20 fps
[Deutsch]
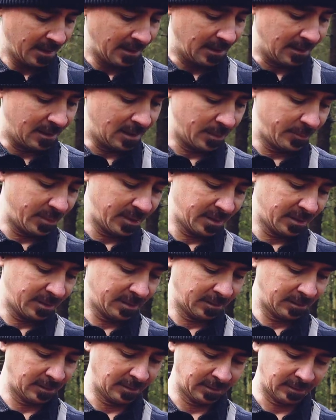Aber
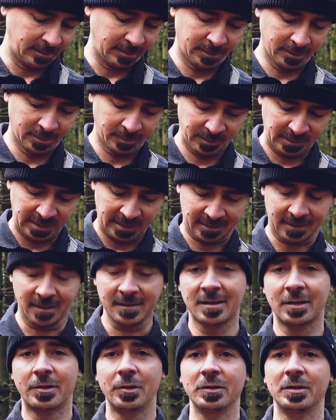ähm, das
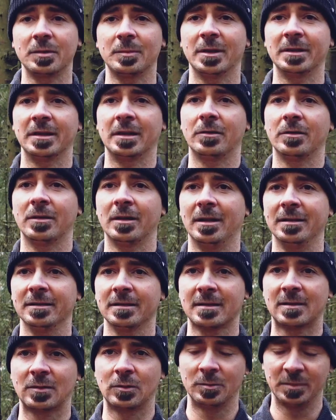Ganze könnte man auch
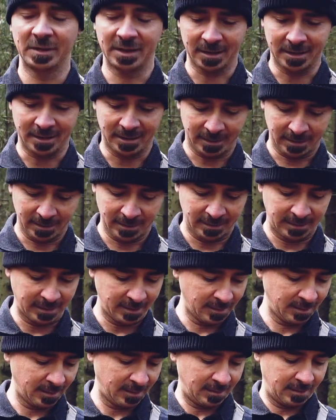andersrum tragen,
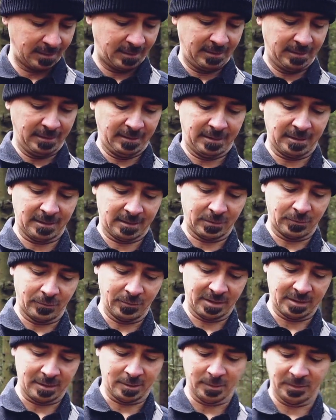denn das
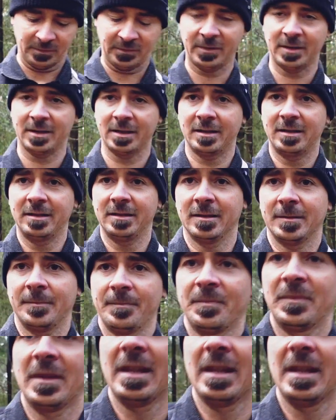große Hauptfach hier